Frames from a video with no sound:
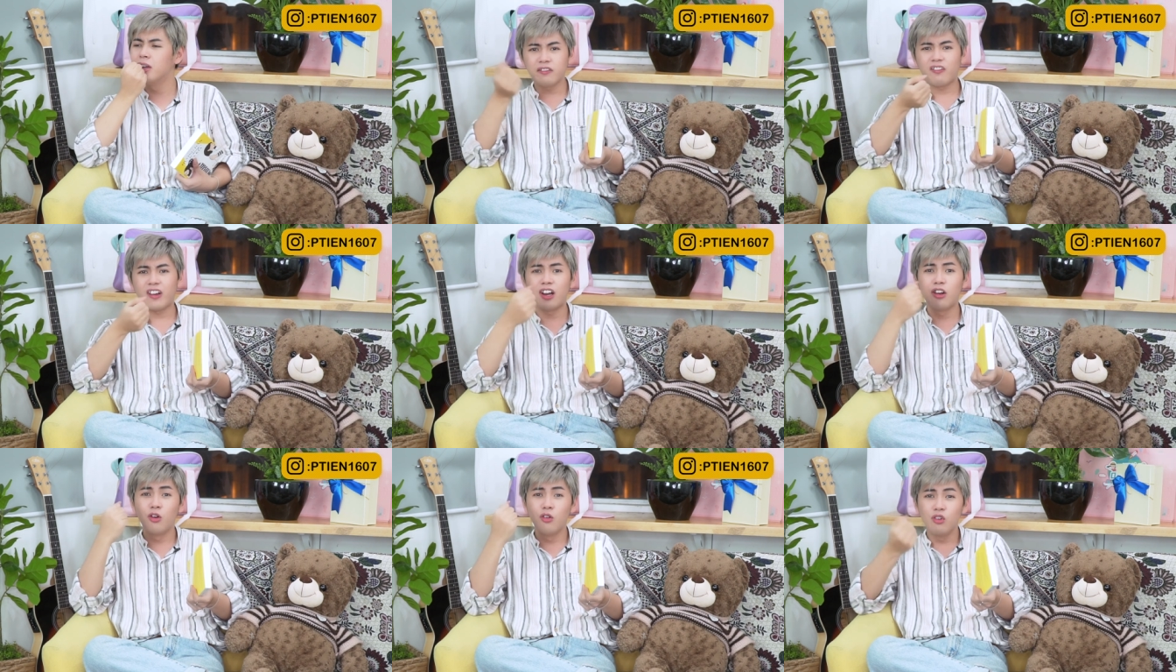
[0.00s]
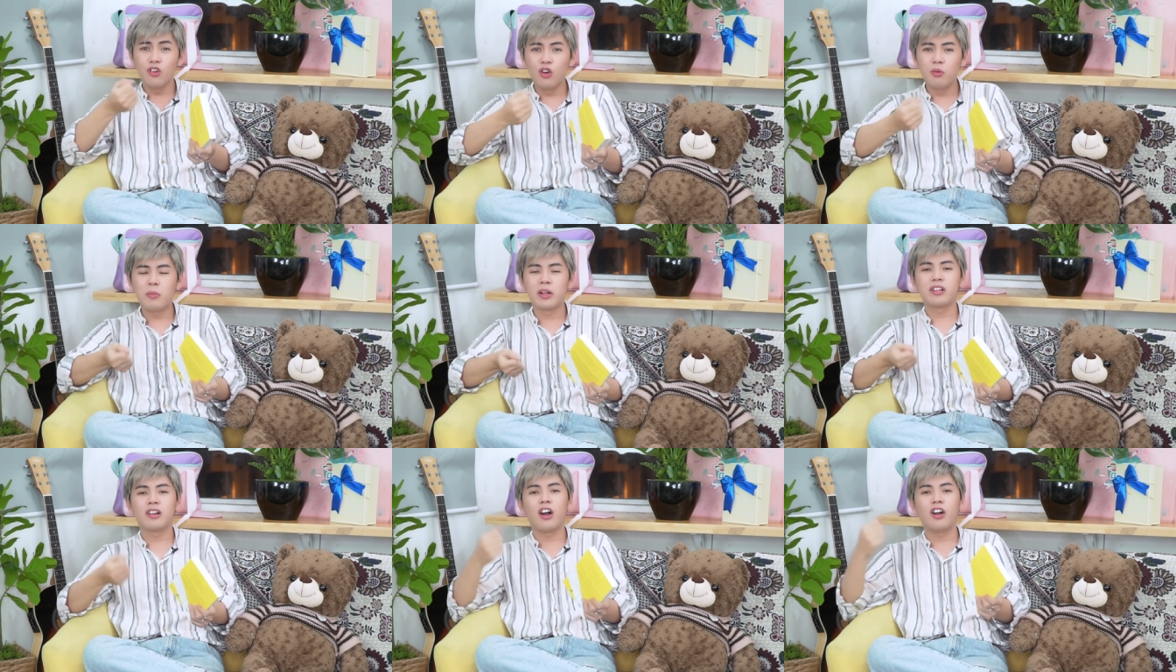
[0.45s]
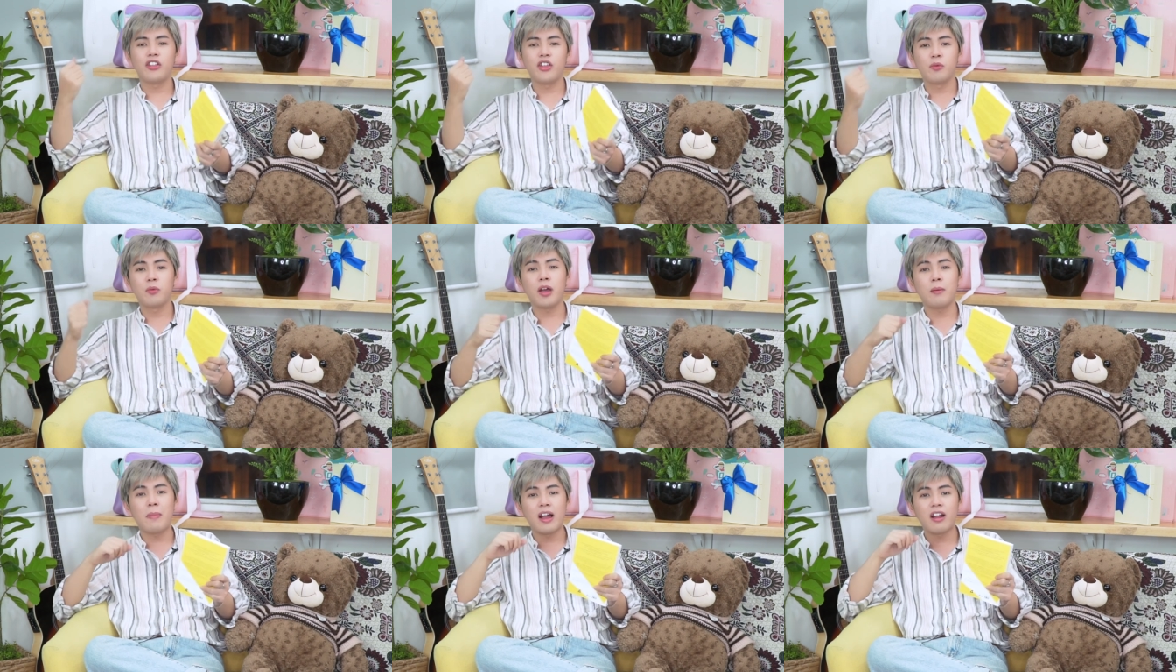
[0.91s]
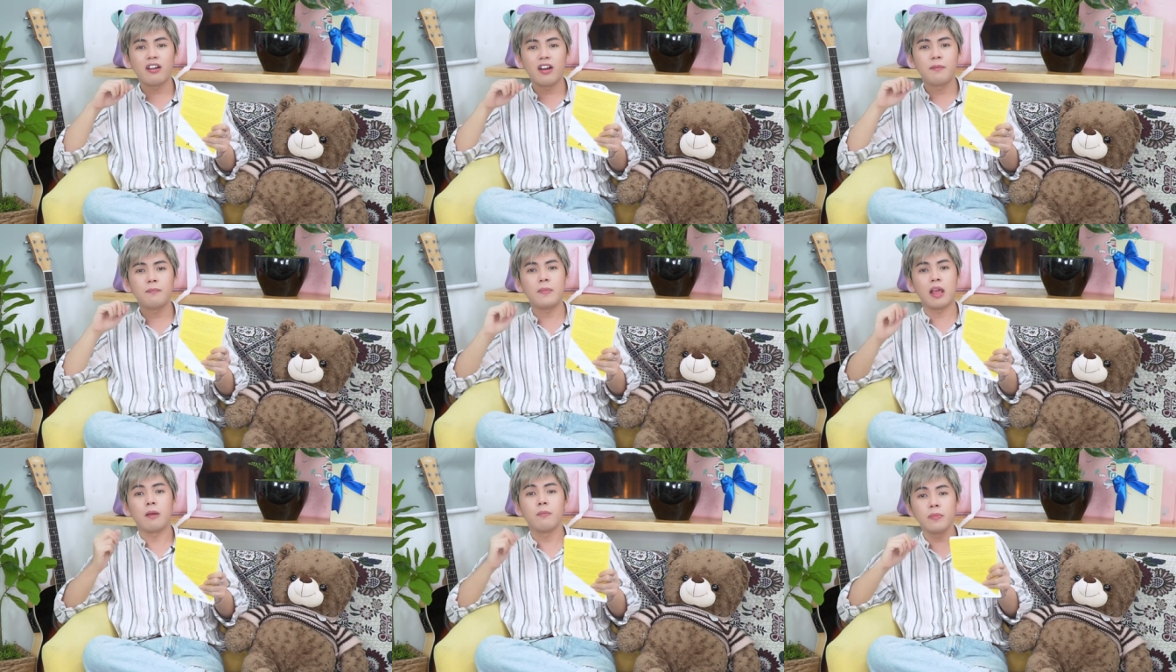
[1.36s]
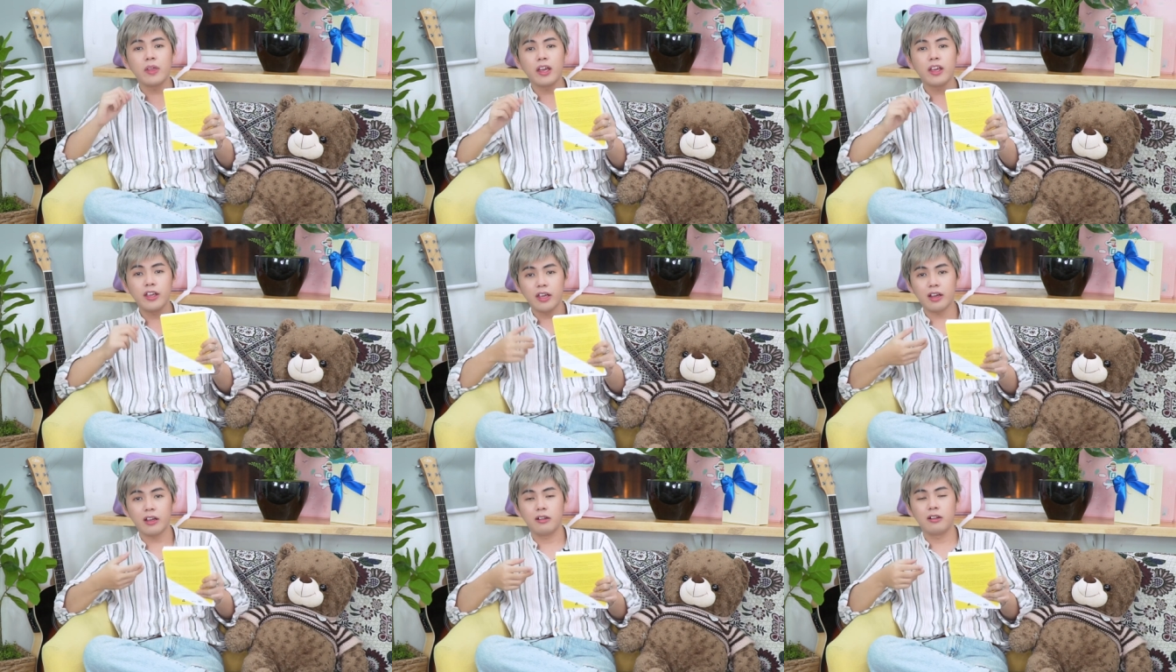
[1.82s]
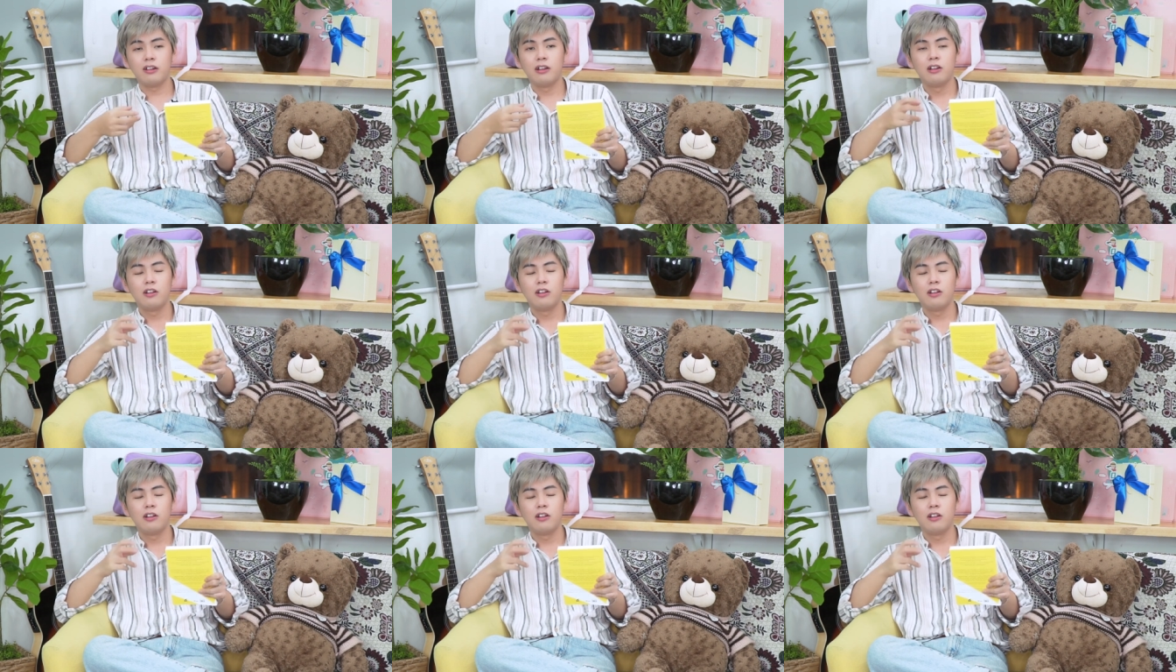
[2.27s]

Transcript: Và luôn luôn mình coi trong cái ba rem điểm thi á,